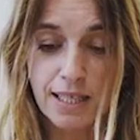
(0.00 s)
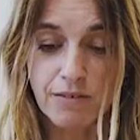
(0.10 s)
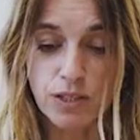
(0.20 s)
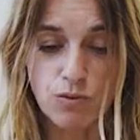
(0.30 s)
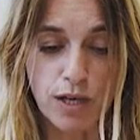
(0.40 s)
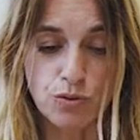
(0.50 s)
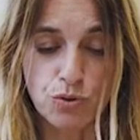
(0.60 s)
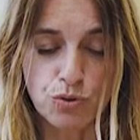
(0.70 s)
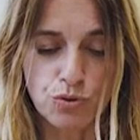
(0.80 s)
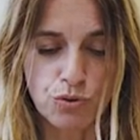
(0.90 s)
victoire trop
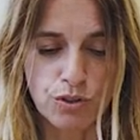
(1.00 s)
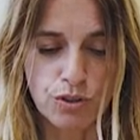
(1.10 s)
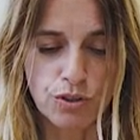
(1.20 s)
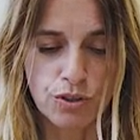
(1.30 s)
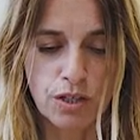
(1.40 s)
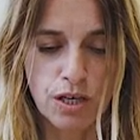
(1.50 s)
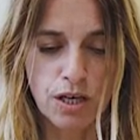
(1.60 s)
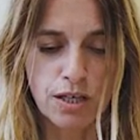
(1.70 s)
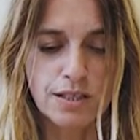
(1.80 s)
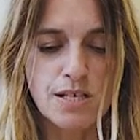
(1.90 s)
tôt.
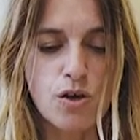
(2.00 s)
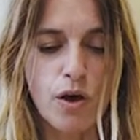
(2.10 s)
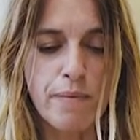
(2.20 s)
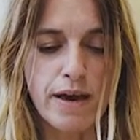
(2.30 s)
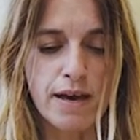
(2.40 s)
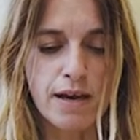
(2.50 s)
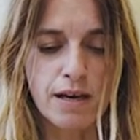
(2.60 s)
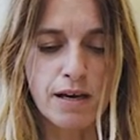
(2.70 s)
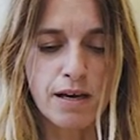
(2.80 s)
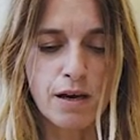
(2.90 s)
Désormais,
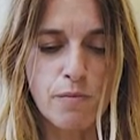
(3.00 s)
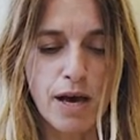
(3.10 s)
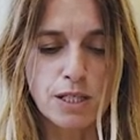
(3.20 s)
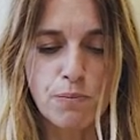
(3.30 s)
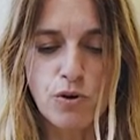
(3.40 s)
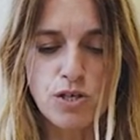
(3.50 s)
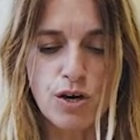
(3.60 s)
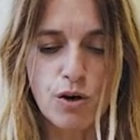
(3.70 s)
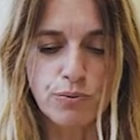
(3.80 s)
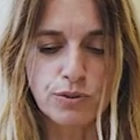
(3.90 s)
mardi prochain
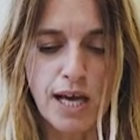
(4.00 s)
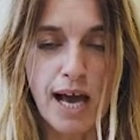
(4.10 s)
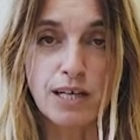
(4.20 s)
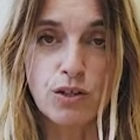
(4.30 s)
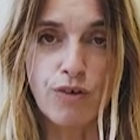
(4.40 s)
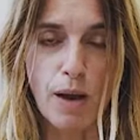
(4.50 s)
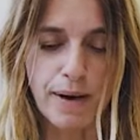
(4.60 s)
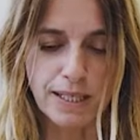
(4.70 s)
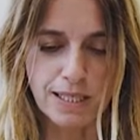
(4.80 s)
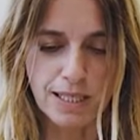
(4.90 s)
au plus tard, il devra
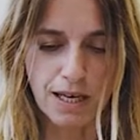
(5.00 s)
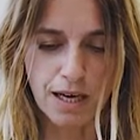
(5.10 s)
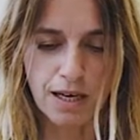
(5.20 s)
partir.